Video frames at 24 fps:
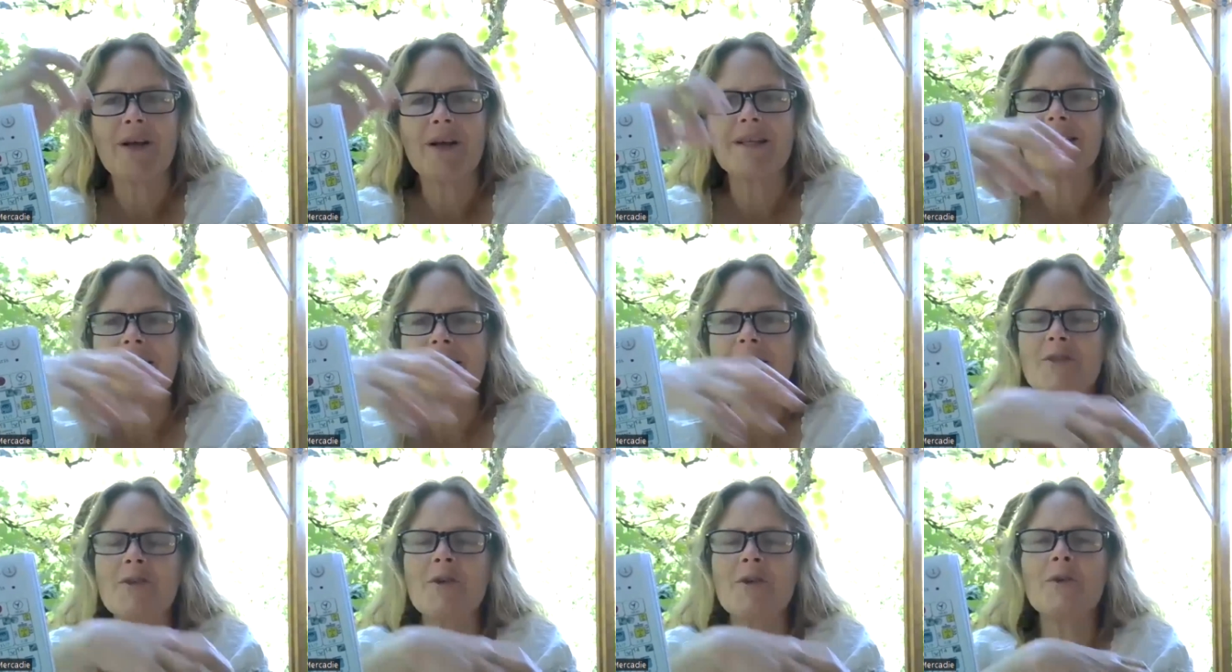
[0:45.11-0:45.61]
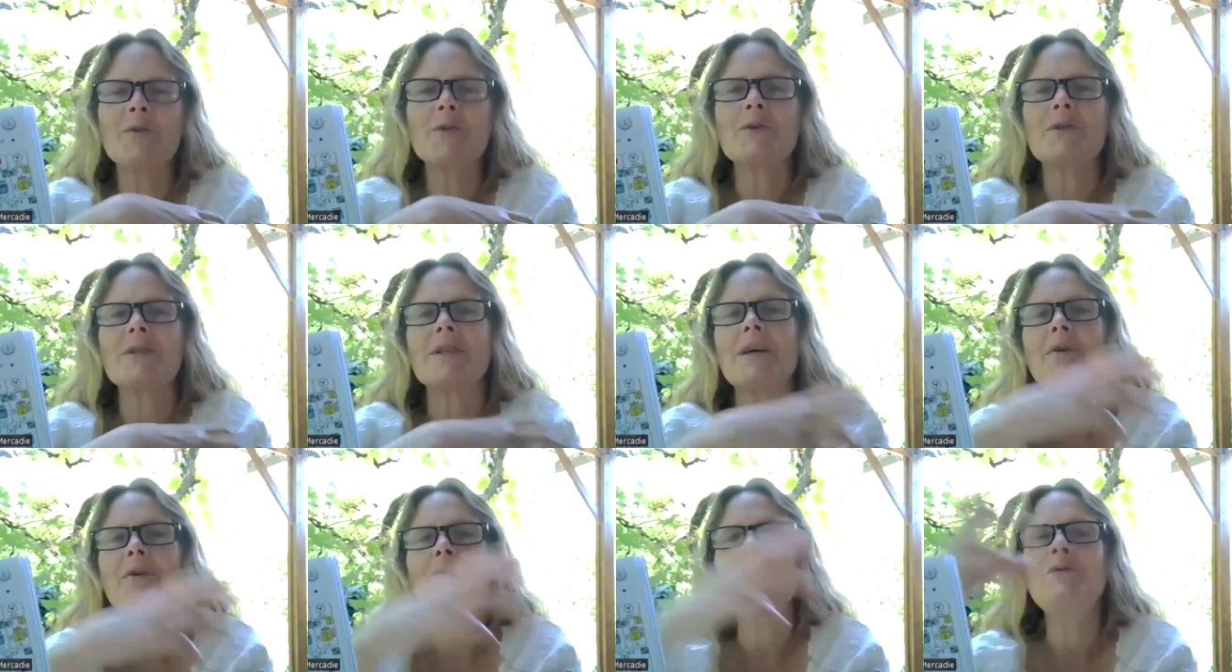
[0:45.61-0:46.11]
sachant que
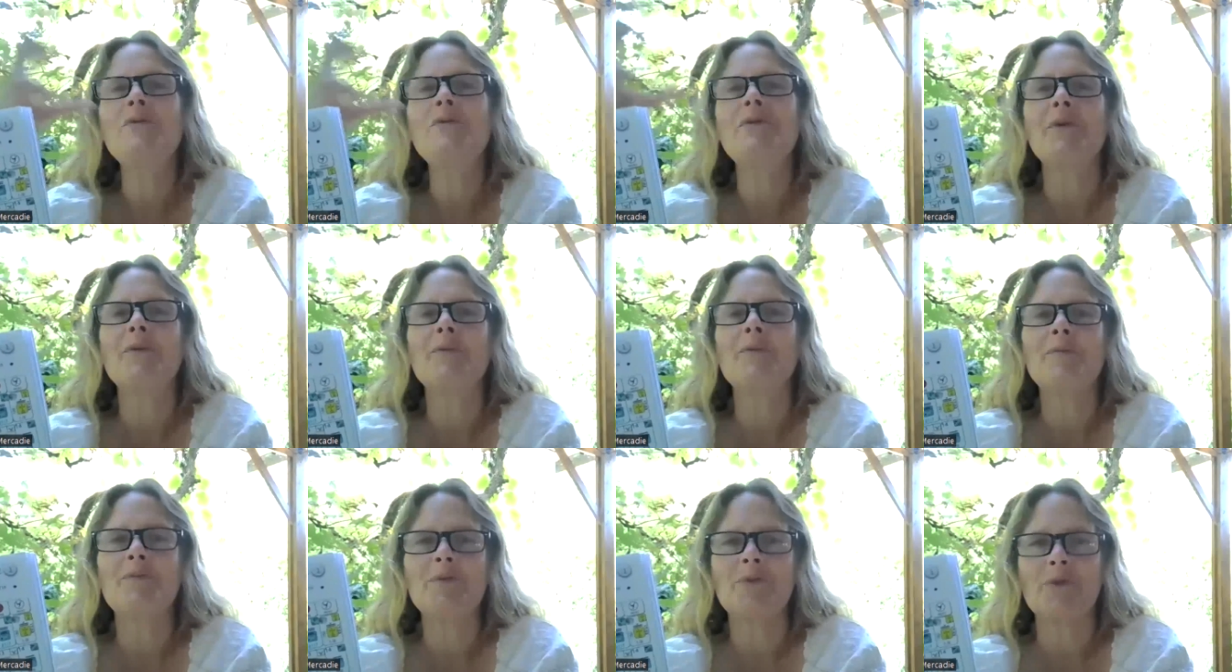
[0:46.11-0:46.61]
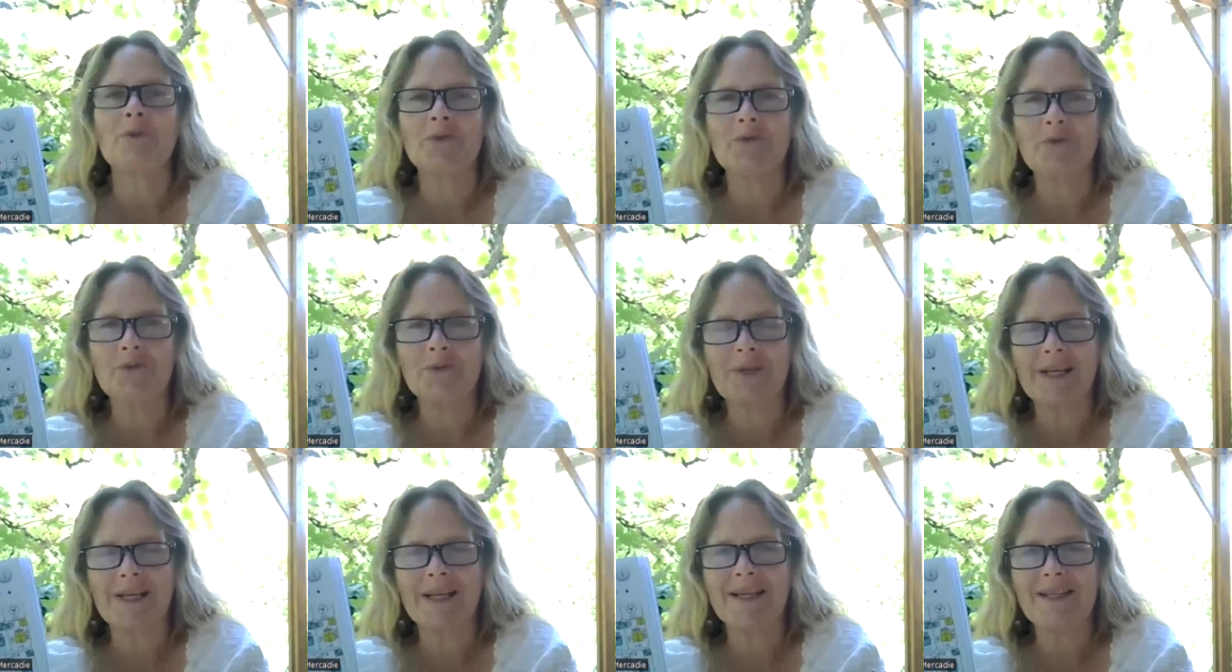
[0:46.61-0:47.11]
ça ouvre pour
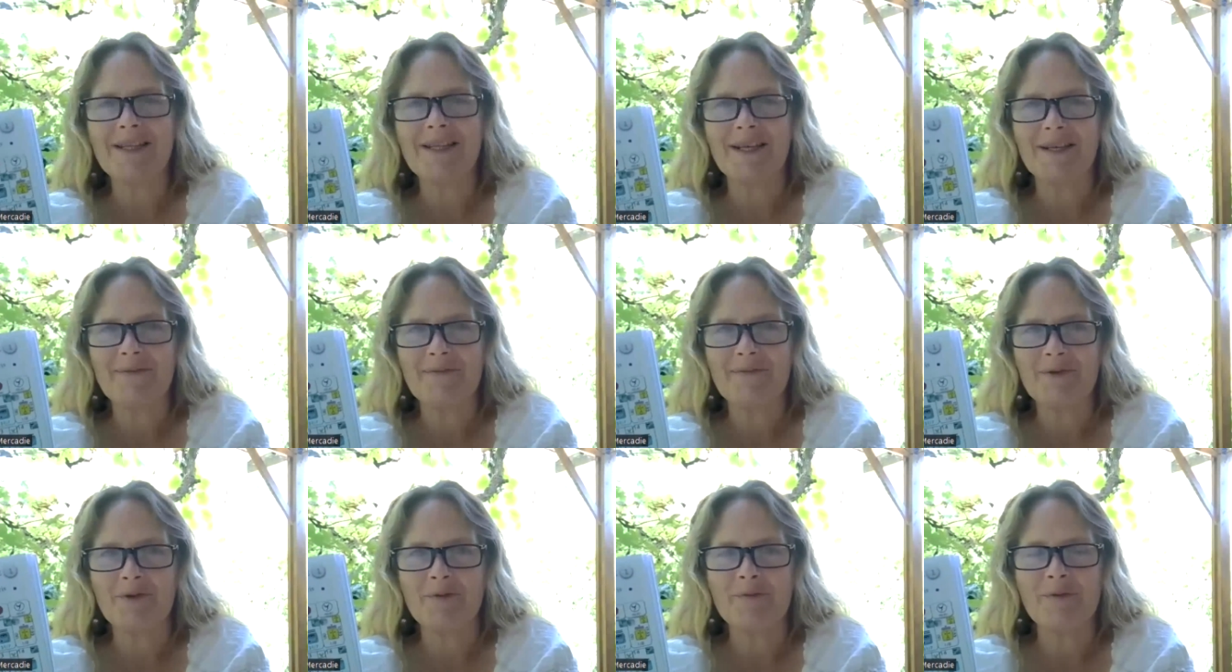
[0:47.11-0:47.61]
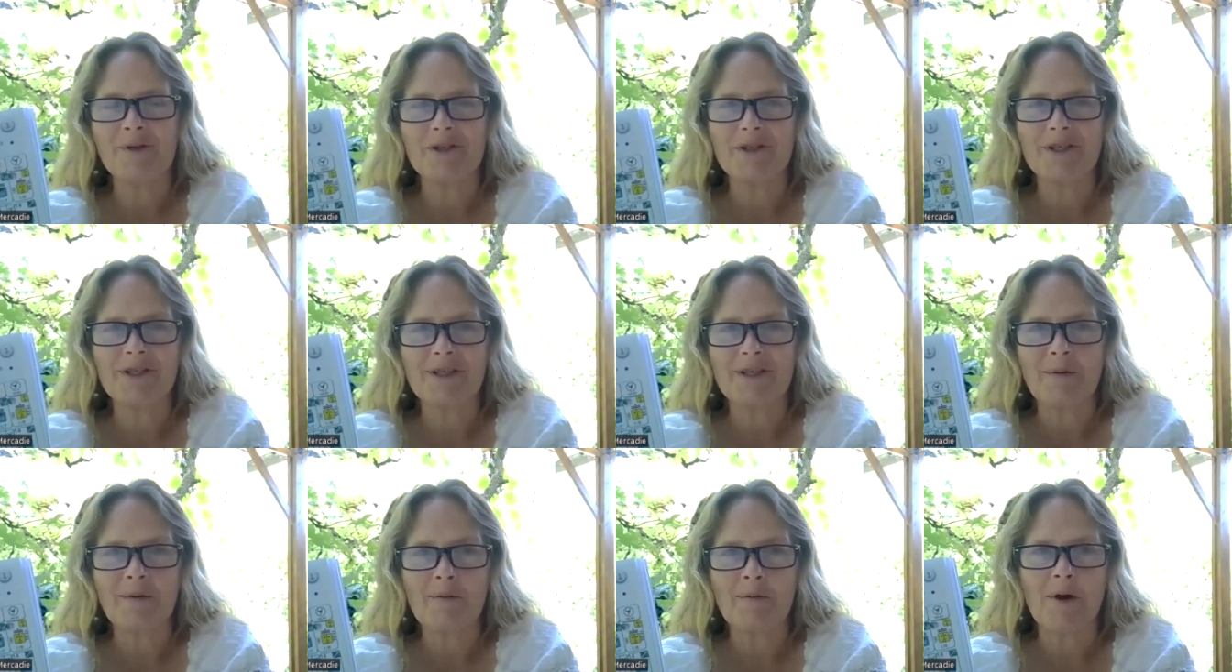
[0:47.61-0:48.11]
toute l'année du
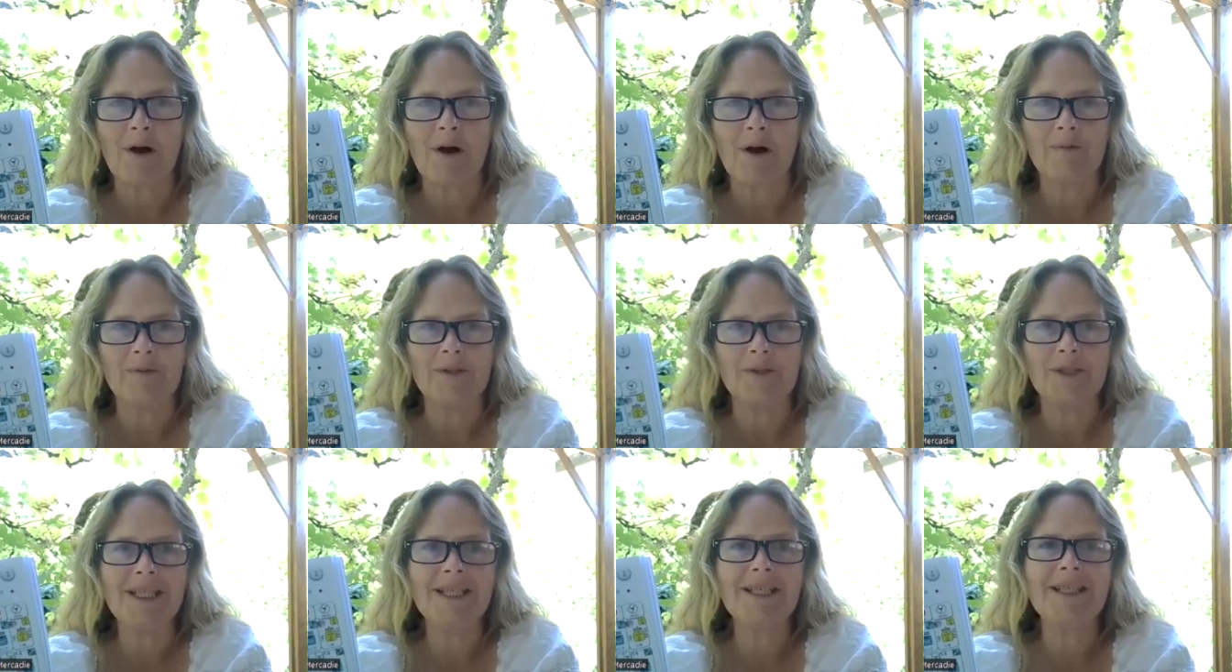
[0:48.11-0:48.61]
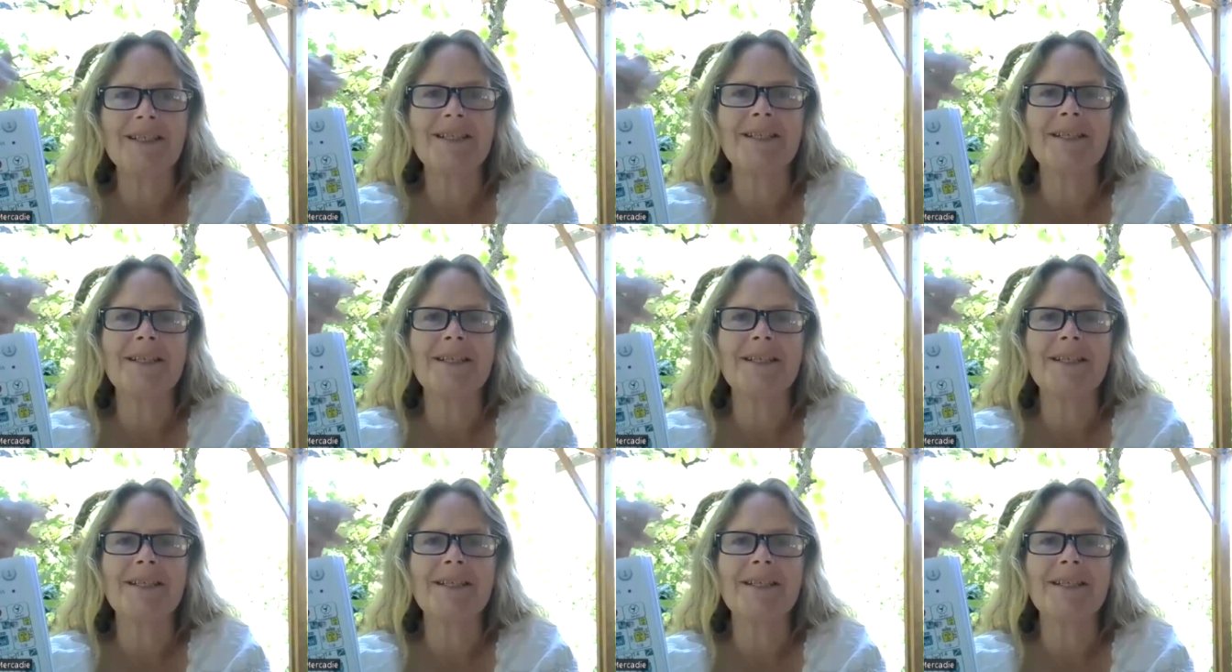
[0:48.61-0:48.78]
magicien blanc harmonique,